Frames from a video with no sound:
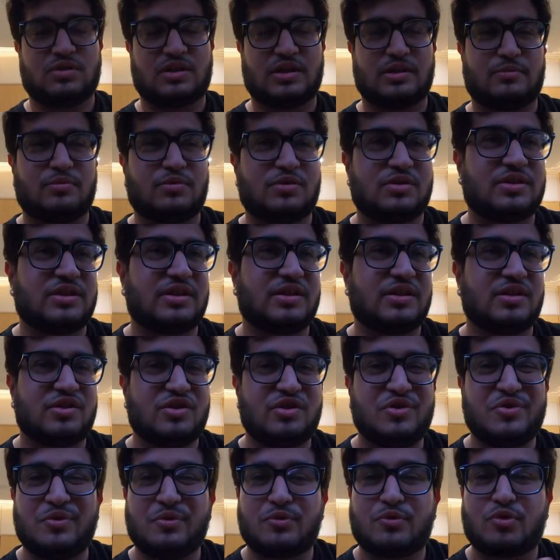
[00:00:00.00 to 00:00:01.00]
क्या बोलते हैं
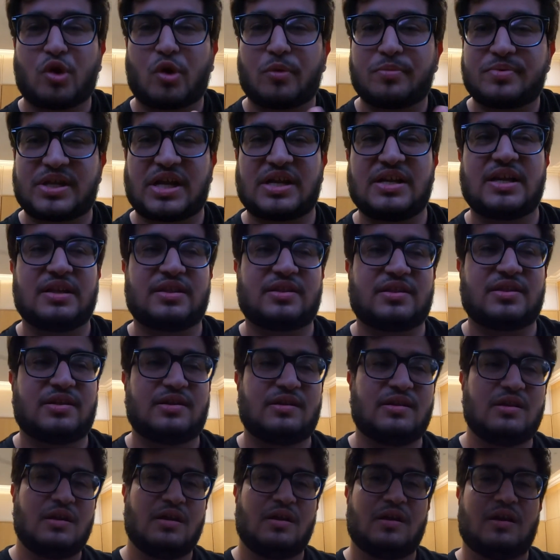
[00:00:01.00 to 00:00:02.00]
ड्यू ड्रॉप्स आ जाते
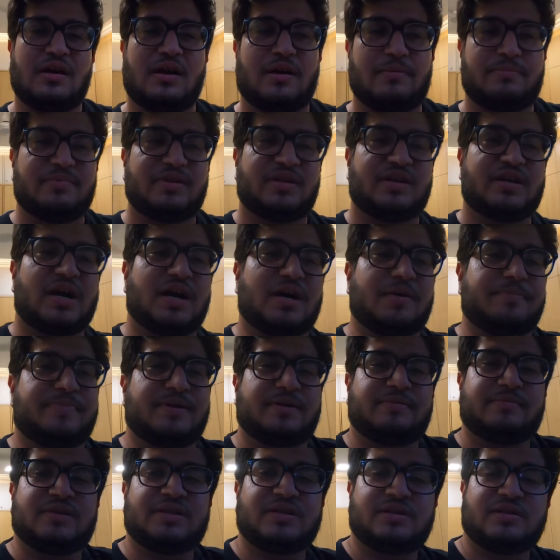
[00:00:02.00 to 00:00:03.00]
हैं अपनी कहा
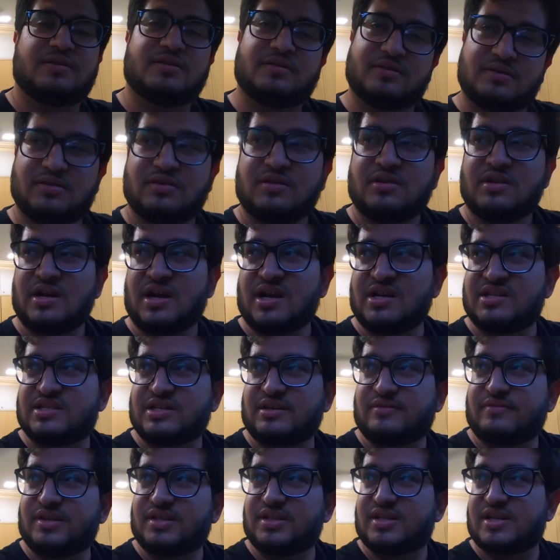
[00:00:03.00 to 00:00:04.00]
पे भी
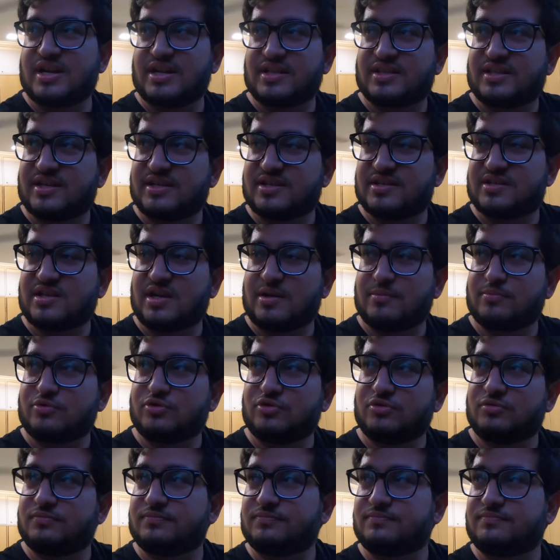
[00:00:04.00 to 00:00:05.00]
अच्छा वेदर रहता है शाम
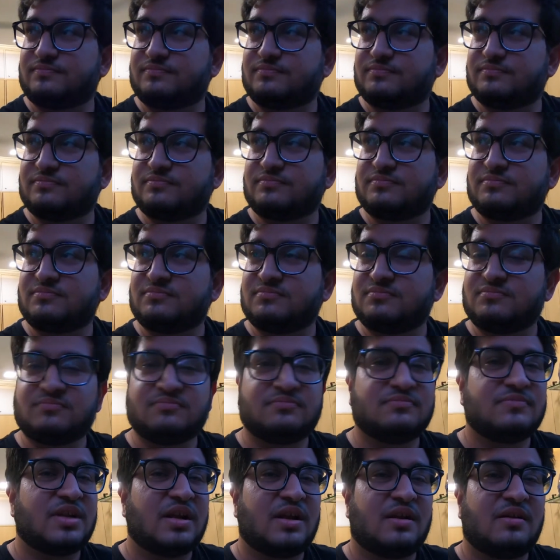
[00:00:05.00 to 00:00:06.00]

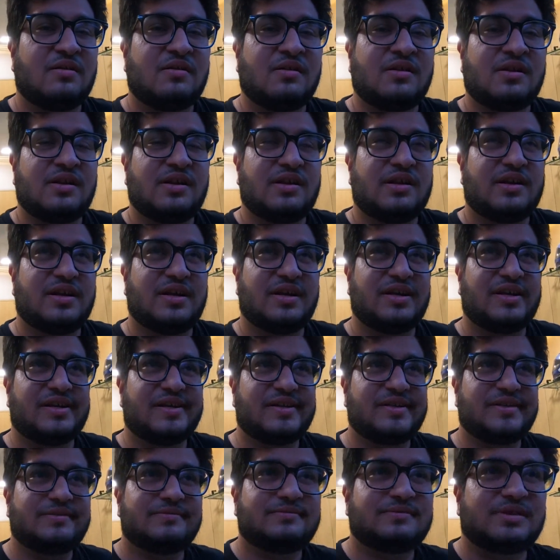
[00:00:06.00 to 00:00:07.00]
को
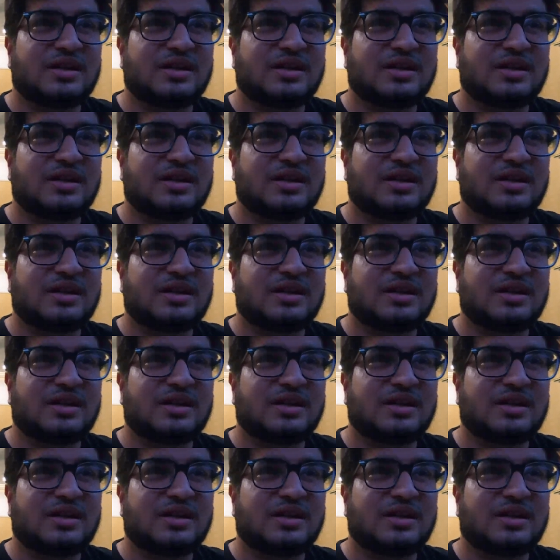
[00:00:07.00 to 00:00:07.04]
हाँ,